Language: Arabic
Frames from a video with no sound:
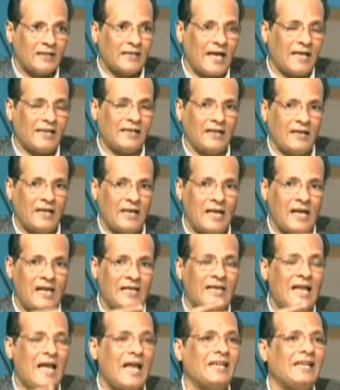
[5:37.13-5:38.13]
يعني
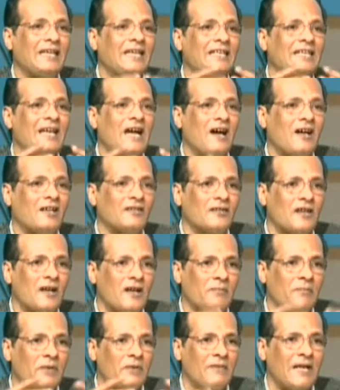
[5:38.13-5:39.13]
لان هي
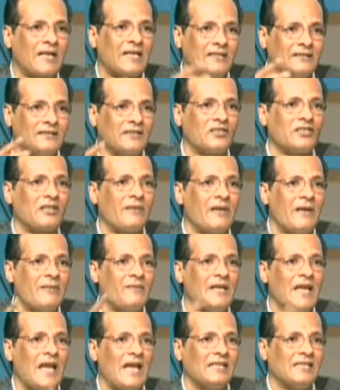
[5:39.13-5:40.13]
ادرى بمركز الشباب
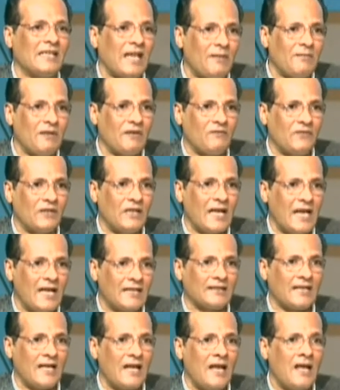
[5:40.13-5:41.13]
اللي هيتعمل فيه
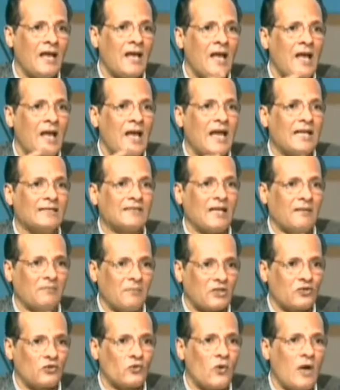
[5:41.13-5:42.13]
هذا هذا
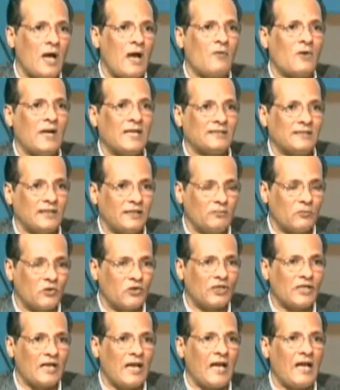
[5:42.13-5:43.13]
المشروع او هذه
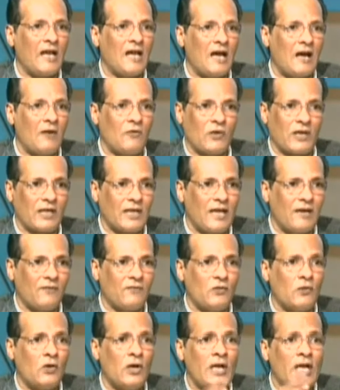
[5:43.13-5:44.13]
المنشاه او
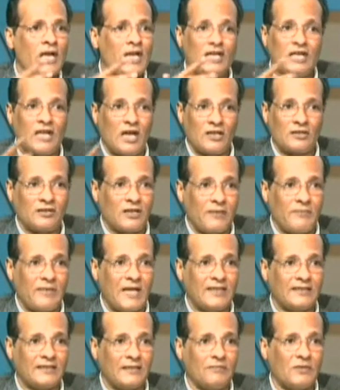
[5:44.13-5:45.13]
خلافه هي ادرى
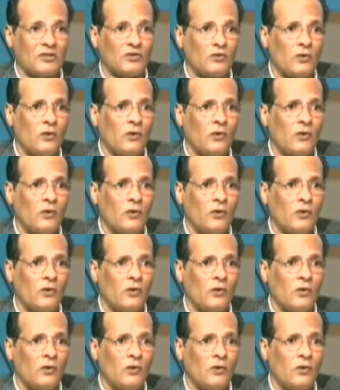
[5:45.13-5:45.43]
بهذا المشروع هو وزير